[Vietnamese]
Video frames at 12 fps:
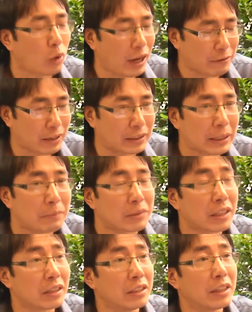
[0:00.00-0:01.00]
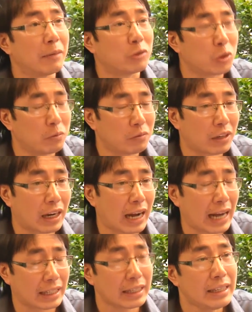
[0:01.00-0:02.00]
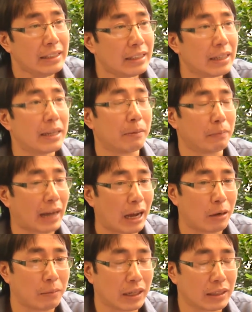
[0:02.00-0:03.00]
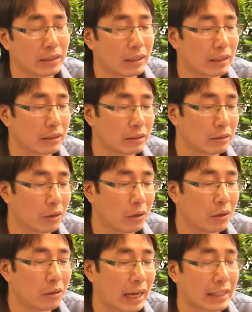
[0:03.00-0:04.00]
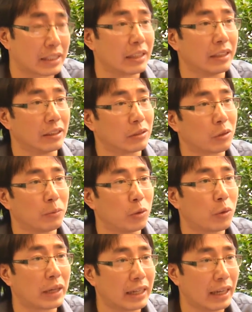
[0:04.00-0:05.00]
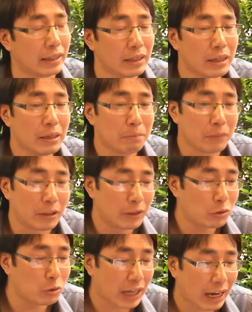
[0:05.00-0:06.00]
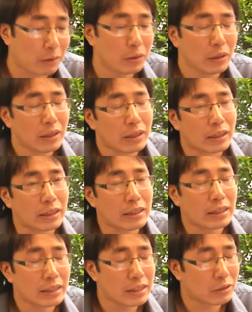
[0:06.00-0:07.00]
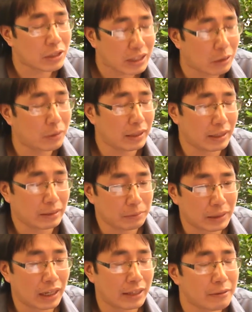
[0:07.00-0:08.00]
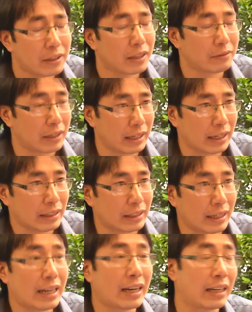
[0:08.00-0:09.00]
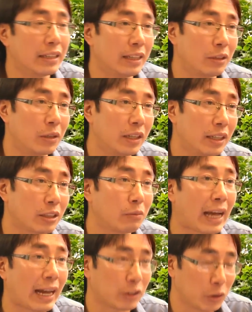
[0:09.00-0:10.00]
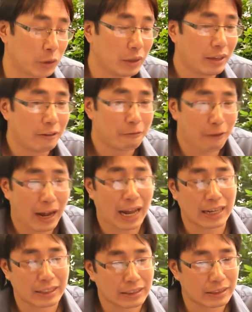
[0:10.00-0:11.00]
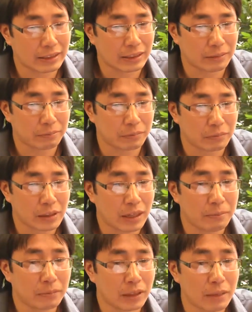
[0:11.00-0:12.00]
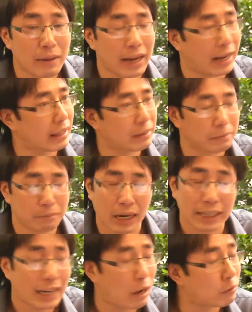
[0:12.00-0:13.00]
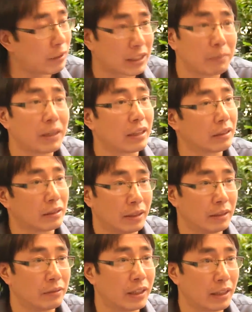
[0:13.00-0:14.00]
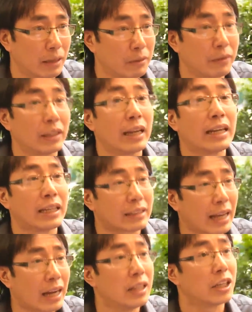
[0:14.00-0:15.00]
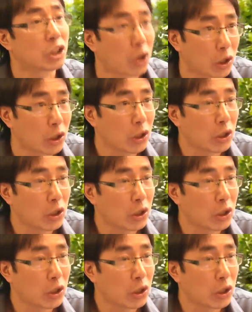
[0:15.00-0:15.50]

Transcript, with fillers: thoại, và tìm ra được những điểm chung và gạt đi những cái điểm nào mà uh, nó cản trở cho mối quan hệ đấy. Bởi vì dù sao khi cái người con dâu ấy mình lấy vợ về ấy, thì đấy lại là người người ở trong nhà rồi và uh, người người mẹ bằng cách nào cũng phải chấp nhận người vợ đấy bởi vì đây là ta lựa chọn